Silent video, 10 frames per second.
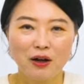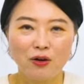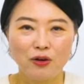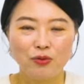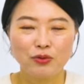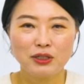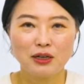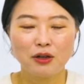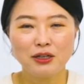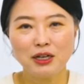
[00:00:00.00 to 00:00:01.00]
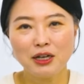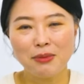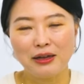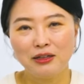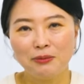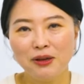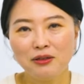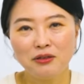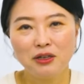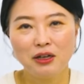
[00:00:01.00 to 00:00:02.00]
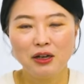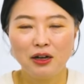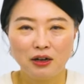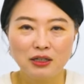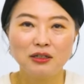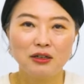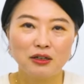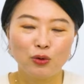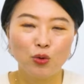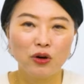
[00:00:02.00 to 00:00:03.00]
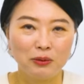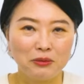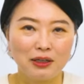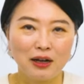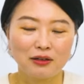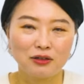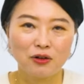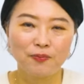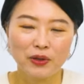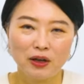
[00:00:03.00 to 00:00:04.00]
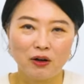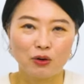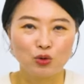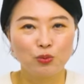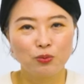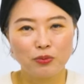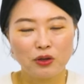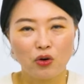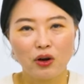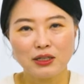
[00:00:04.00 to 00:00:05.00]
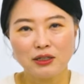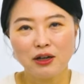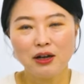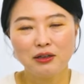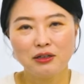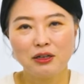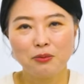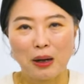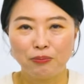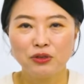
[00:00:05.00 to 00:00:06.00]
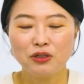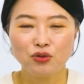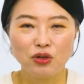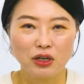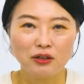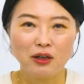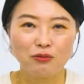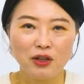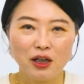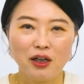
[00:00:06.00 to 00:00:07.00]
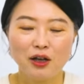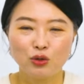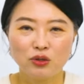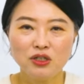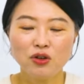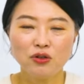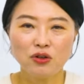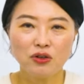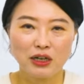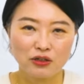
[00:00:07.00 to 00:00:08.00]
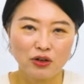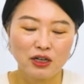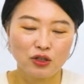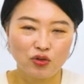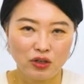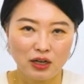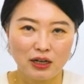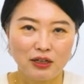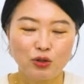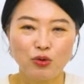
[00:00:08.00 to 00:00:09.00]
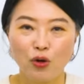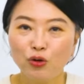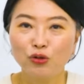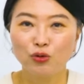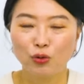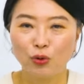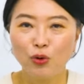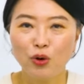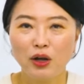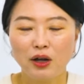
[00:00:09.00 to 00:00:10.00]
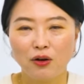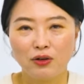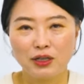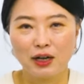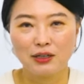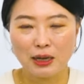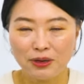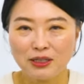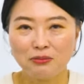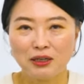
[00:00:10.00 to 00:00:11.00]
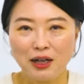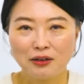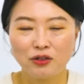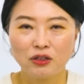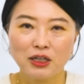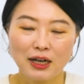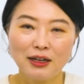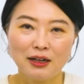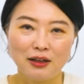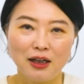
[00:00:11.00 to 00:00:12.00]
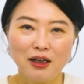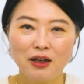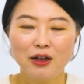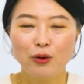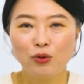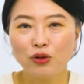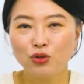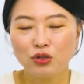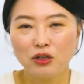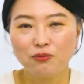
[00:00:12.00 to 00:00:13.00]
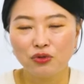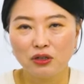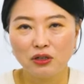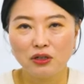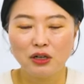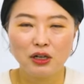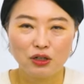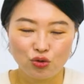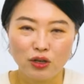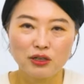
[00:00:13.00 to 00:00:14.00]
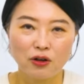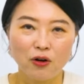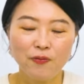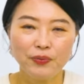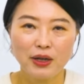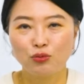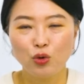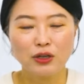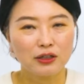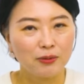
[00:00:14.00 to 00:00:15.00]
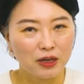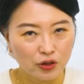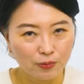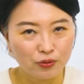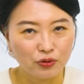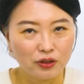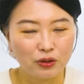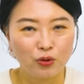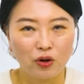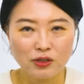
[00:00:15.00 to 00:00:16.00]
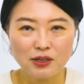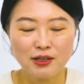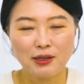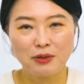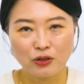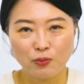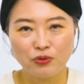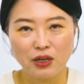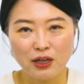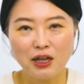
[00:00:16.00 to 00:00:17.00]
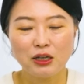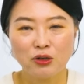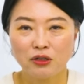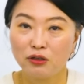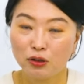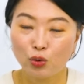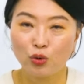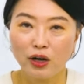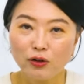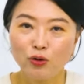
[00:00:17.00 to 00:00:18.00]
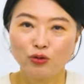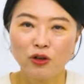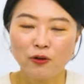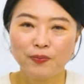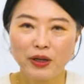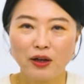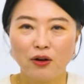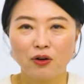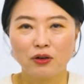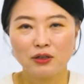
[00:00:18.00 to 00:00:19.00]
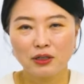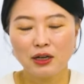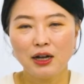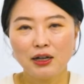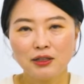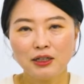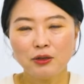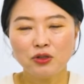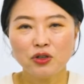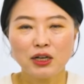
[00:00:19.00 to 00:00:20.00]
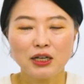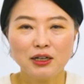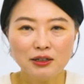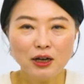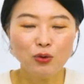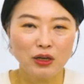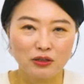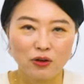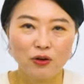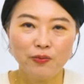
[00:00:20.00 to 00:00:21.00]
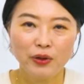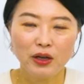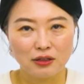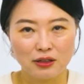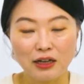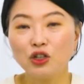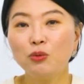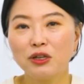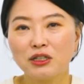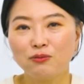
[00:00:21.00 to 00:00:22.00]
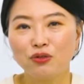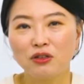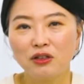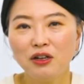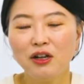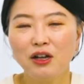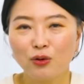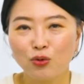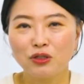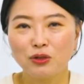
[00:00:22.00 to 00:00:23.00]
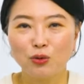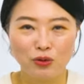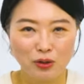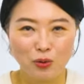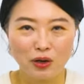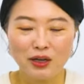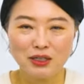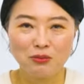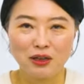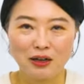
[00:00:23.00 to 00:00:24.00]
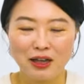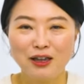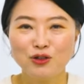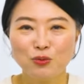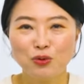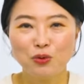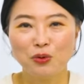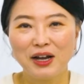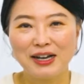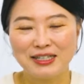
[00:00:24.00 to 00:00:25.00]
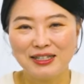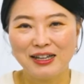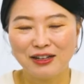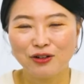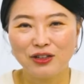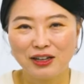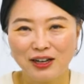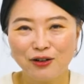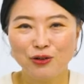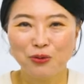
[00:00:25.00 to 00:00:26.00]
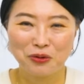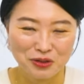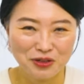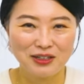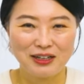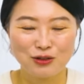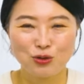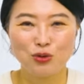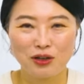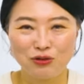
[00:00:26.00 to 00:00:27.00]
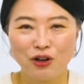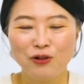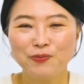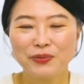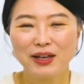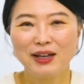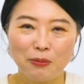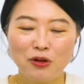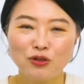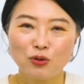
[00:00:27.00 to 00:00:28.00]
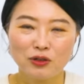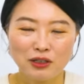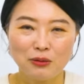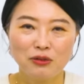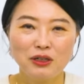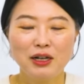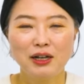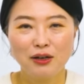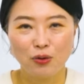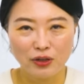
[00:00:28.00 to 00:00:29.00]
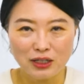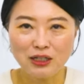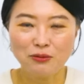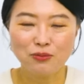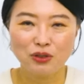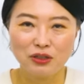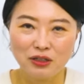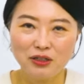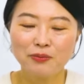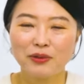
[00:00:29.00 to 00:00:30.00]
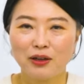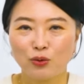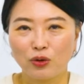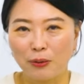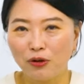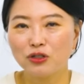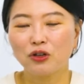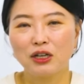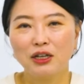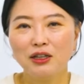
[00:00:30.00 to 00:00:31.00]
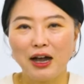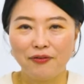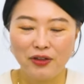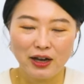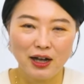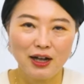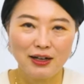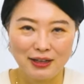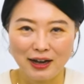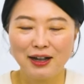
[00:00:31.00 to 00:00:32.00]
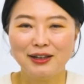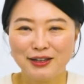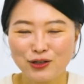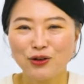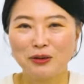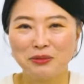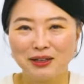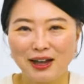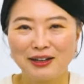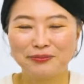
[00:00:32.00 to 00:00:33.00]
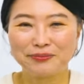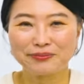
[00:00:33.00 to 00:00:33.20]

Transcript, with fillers: 어, 이제 굉장히 많은 이벤트들이 있을 오월입니다. 그래서 어, 좀 여러 가지 상황들이 바쁘실 수 있기 때문에 좀 신청서 작성할 수 있는 기간을 좀 여유를 두고 어, 제가 잡았습니다. 그래서 그 기간 안에 올려주시는 분들 중에서 무료 상담 다섯 분, 그리고 영상 상담 다섯 분에게 기회를 드리도록 할 거고요. 어, 기간 상담 신청 기간이 끝나고 나서 그 당첨이 되신 분들을 공지로 올리도록 하겠습니다. 개인정보로 올라가지는 않을 거니까요. 너무 걱정은 안 하셔도 되고요. 개별적으로 상담을 원하시는 분들은 또 개별적인 안내가 나갈 예정입니다.